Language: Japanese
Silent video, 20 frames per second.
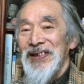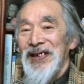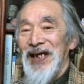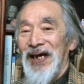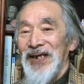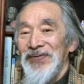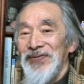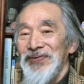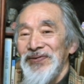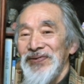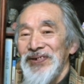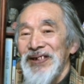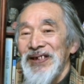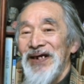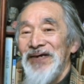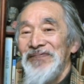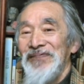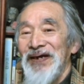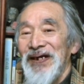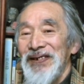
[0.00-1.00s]
あるのと
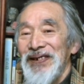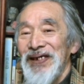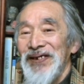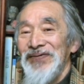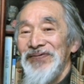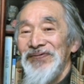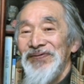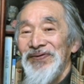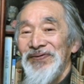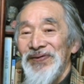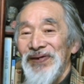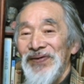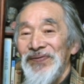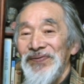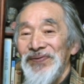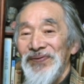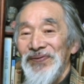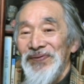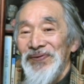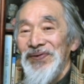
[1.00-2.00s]
違うかっていうような
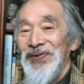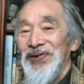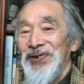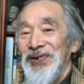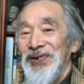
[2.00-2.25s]
ことを